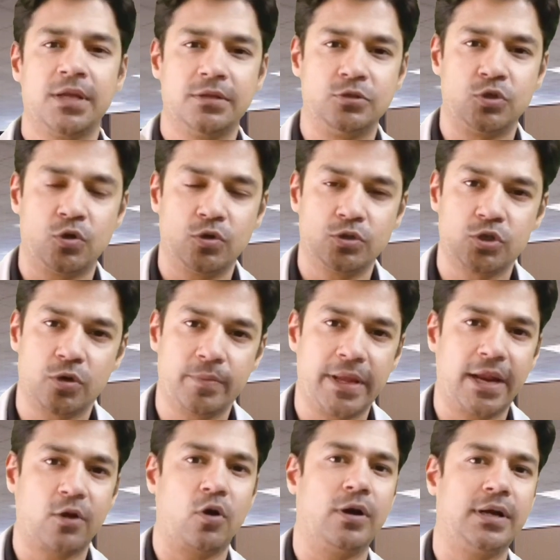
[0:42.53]
जो जो मेरे
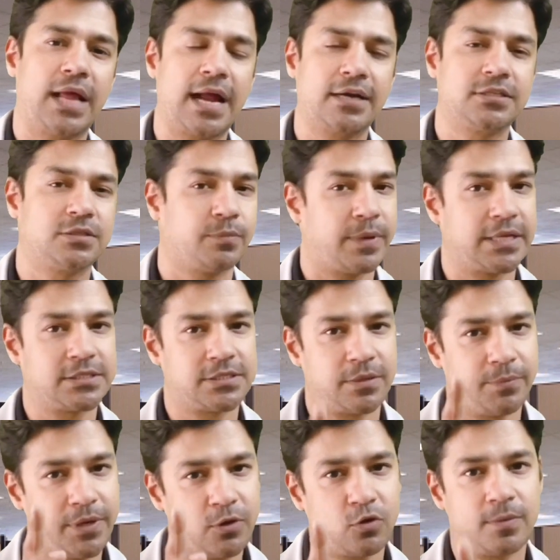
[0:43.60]
कॉन्टैक्ट्स में
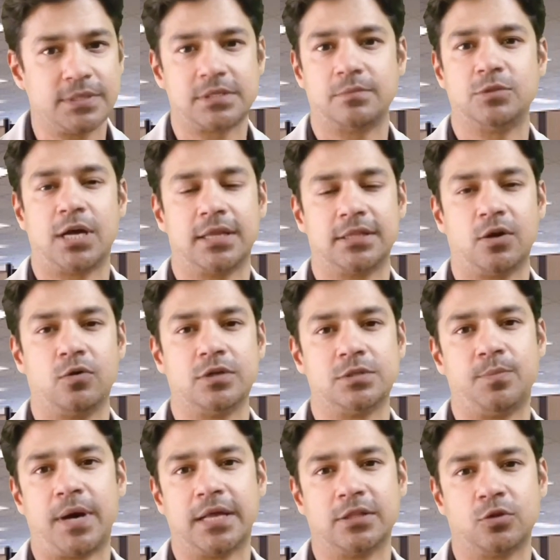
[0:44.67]
सभी को मैं समझाता हूँ इस
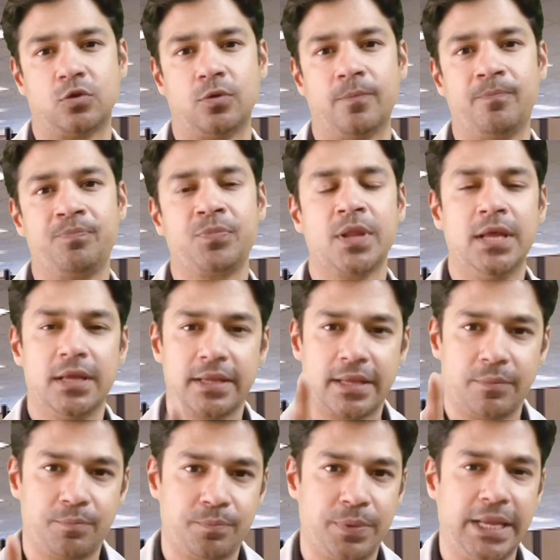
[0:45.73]
बात को कि
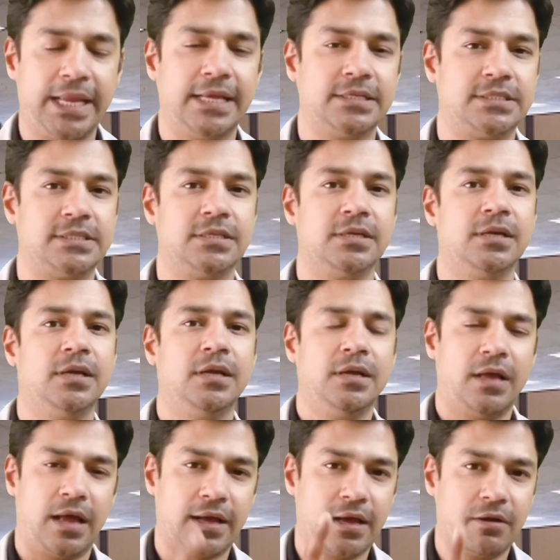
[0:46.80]
प्लीज़
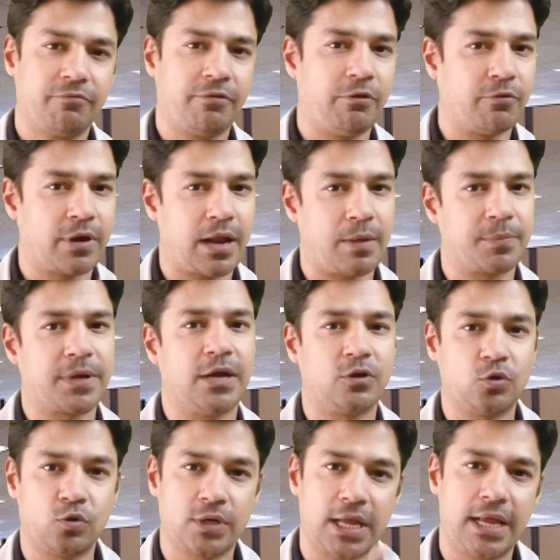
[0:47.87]
अगर फीवर आपका
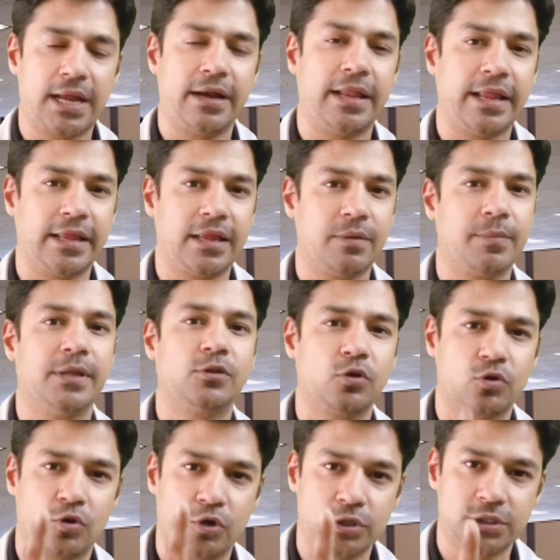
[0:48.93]
टूटा है डेंगू में तो
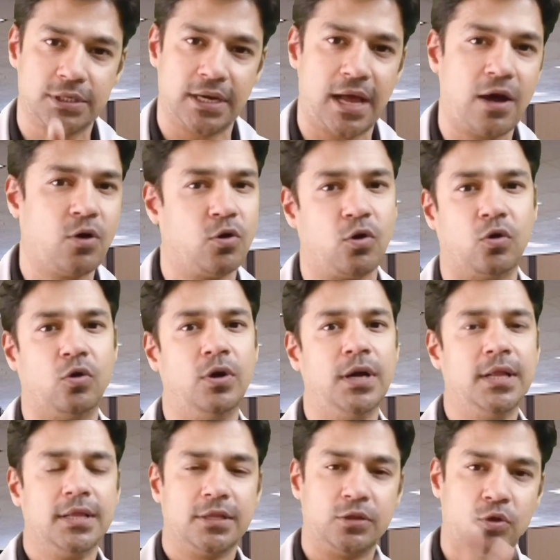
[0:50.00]
खुश ना हो
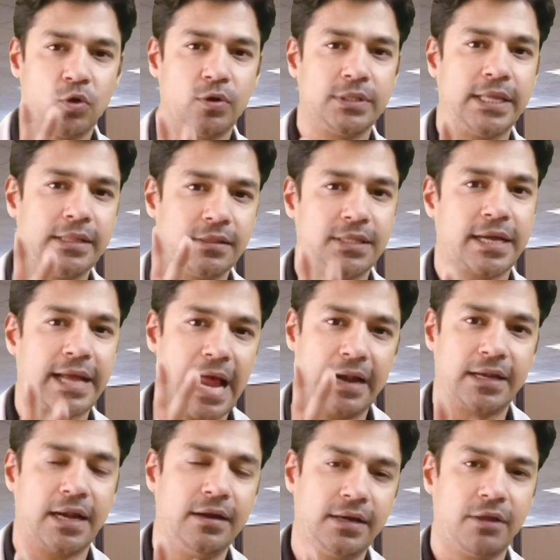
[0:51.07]
दो दिन तक
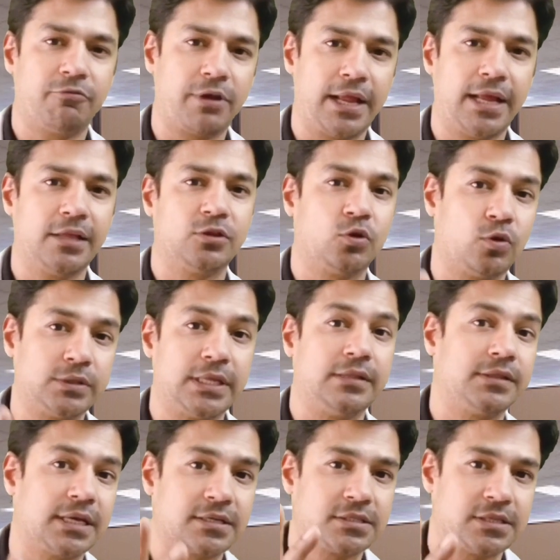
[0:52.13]
अटेंटिव रहें दो दिन
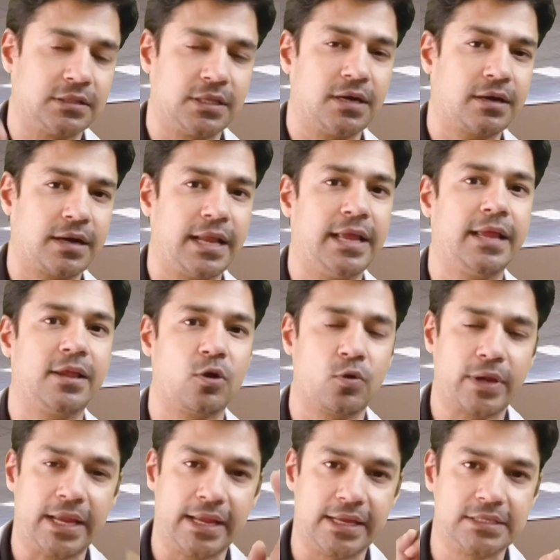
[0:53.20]
तक सतर्क रहें क्योंकि
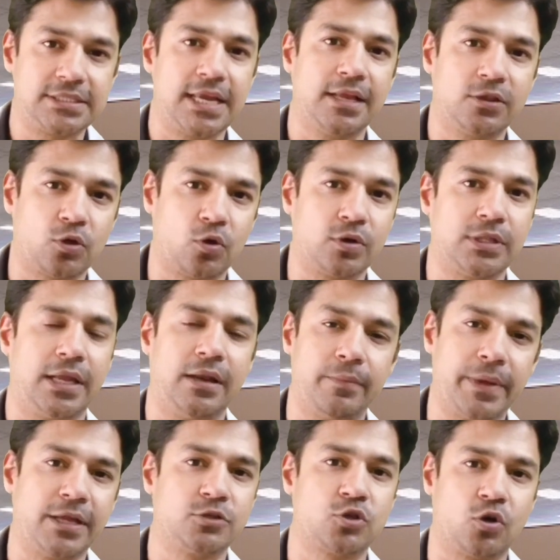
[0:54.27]
इसी दो दिन
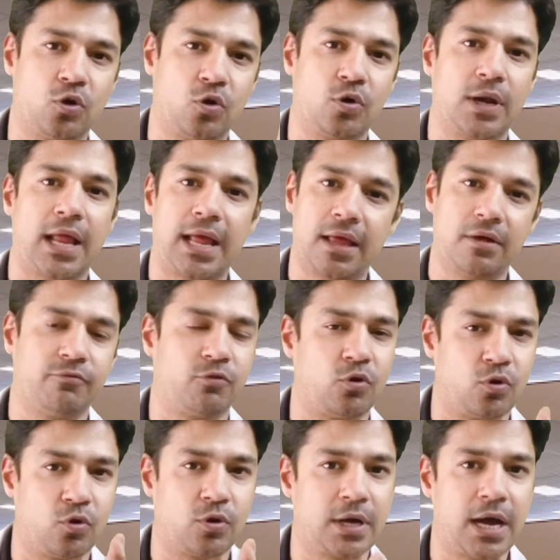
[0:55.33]
में जो होना है वो
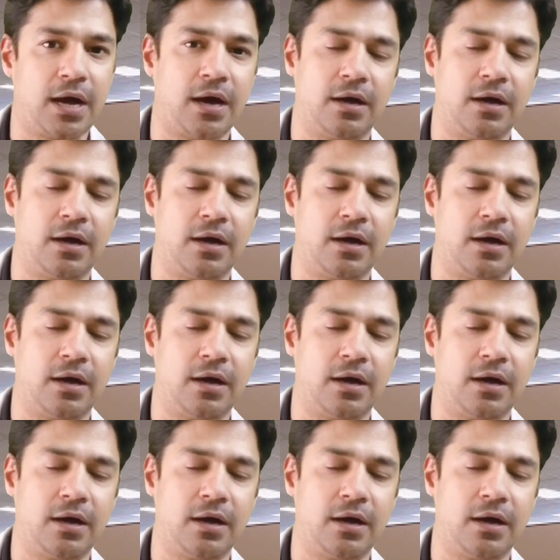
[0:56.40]
होगा